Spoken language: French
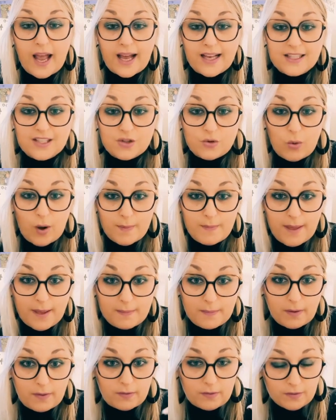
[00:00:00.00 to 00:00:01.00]
à
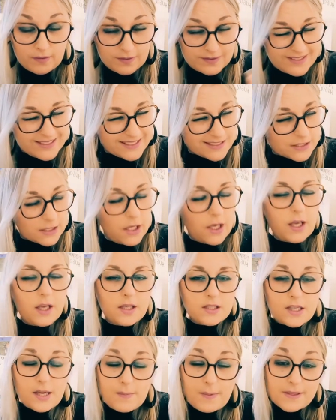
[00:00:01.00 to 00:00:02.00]
soi-même
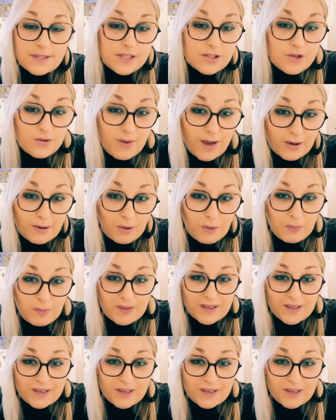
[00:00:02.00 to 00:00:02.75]
je sais pas si tu m'as comprise,